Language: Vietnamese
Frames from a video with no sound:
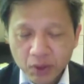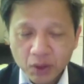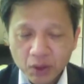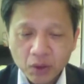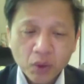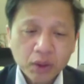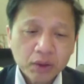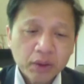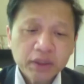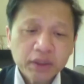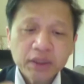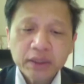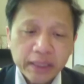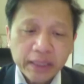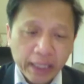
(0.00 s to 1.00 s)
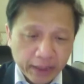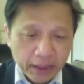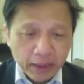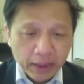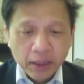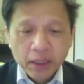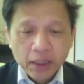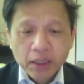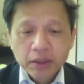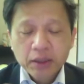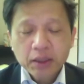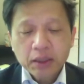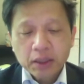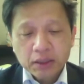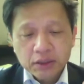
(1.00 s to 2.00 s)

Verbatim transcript: nó nó như thế này tức là